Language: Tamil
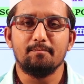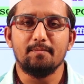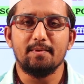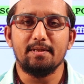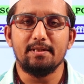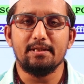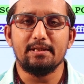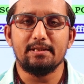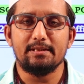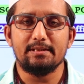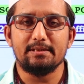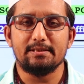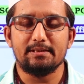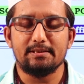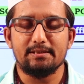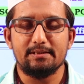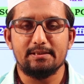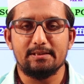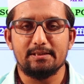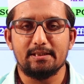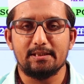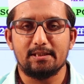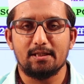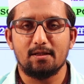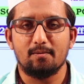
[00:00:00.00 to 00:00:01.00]
மின்னணு
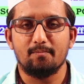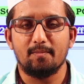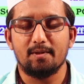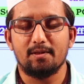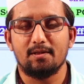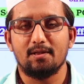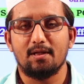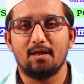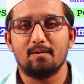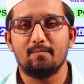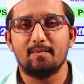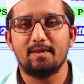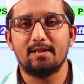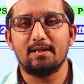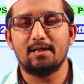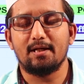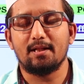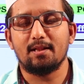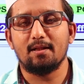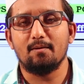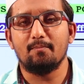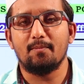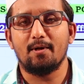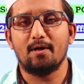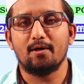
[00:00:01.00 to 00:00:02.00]
இயக்கம் பற்றி நாம் இந்த
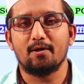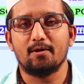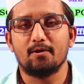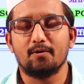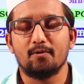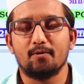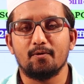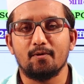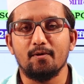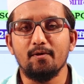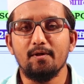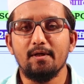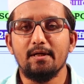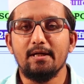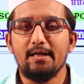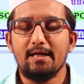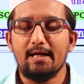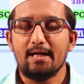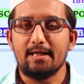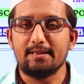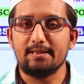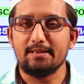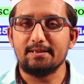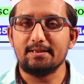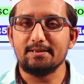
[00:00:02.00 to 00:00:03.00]
இடத்துல பார்க்க இருக்கிறோம்
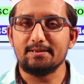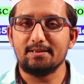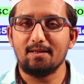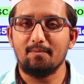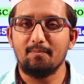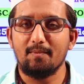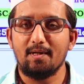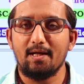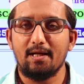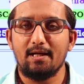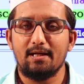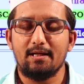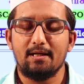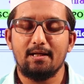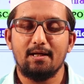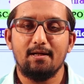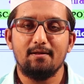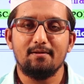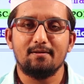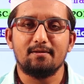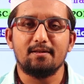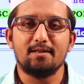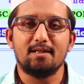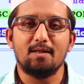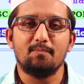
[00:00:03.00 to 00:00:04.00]
அந்த திட்டம்னா என்ன
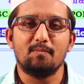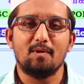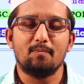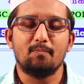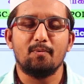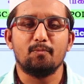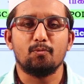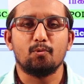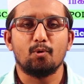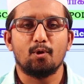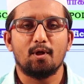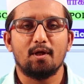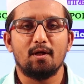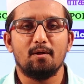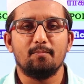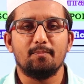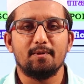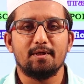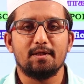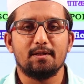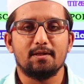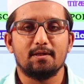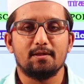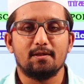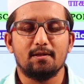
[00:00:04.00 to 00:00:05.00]
திட்டம் எப்பவும்
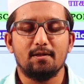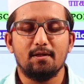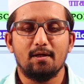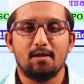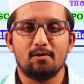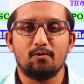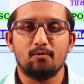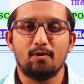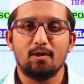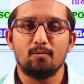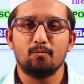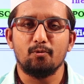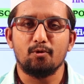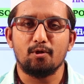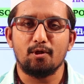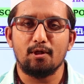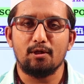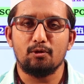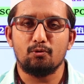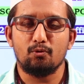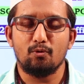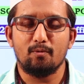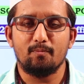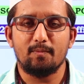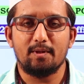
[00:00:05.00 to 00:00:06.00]
தொடங்கப்பட்டிருக்குது அதனுடைய
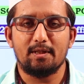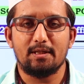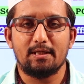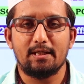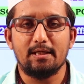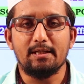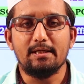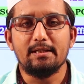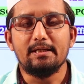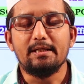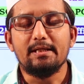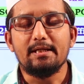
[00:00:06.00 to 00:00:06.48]
முக்கியத்துவம் என்ன